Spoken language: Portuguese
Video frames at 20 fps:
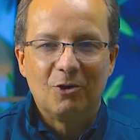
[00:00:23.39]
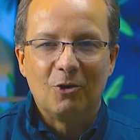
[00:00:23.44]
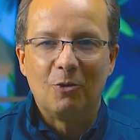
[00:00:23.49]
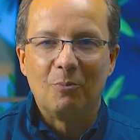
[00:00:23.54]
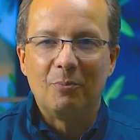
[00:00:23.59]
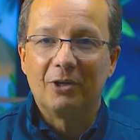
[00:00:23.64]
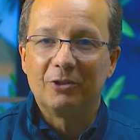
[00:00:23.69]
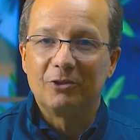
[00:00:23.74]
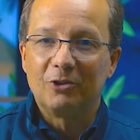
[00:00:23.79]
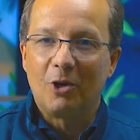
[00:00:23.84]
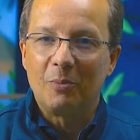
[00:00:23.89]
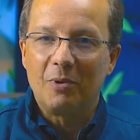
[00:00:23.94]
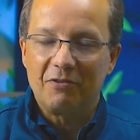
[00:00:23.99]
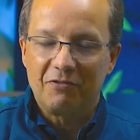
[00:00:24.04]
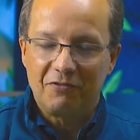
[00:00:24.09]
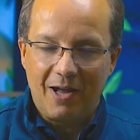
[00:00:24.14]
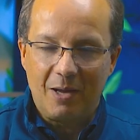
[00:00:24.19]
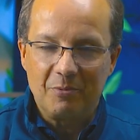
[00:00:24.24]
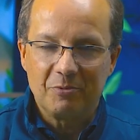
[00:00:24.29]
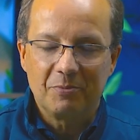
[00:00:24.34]
O meu nome é
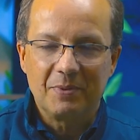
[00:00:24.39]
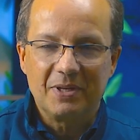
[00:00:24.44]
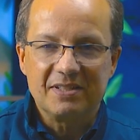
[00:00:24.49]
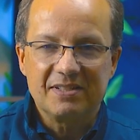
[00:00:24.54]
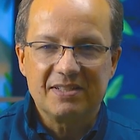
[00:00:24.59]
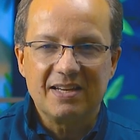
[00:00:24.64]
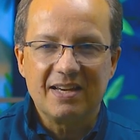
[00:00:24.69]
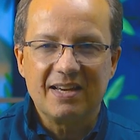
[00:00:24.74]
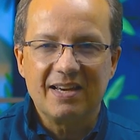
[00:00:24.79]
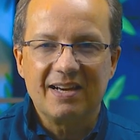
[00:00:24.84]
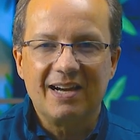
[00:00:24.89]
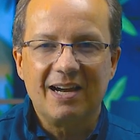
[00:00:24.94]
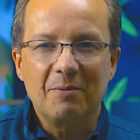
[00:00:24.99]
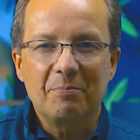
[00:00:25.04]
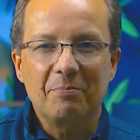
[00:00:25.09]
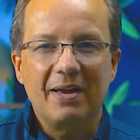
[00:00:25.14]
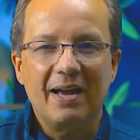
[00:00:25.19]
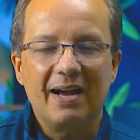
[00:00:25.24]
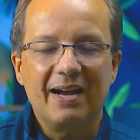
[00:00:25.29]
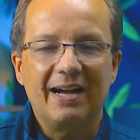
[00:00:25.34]
Fábio Bezerra,
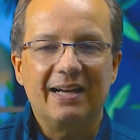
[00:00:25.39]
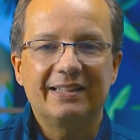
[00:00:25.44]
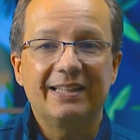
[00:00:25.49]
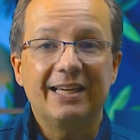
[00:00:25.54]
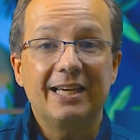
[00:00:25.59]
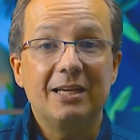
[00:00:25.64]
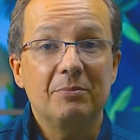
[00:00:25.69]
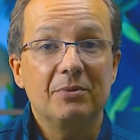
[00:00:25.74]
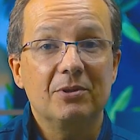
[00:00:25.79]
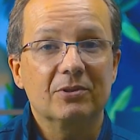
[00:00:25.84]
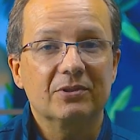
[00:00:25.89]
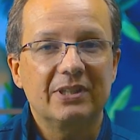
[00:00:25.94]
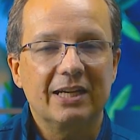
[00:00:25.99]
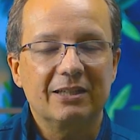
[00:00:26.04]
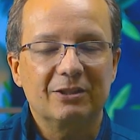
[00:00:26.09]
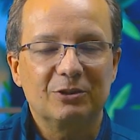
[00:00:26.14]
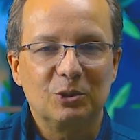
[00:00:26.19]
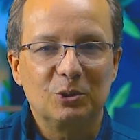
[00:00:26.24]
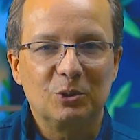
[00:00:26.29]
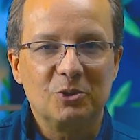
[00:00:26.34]
PhD em
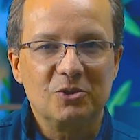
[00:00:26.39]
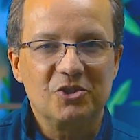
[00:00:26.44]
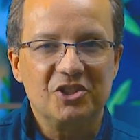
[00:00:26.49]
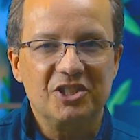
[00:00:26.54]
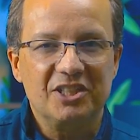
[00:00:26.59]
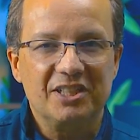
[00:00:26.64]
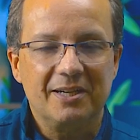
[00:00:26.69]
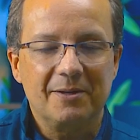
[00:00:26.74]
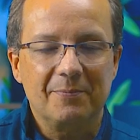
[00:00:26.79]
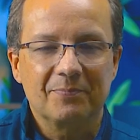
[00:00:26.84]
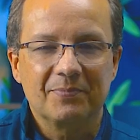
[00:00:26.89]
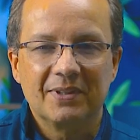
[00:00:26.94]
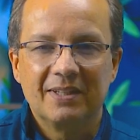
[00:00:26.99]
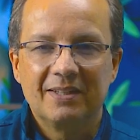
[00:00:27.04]
Biotecnologia,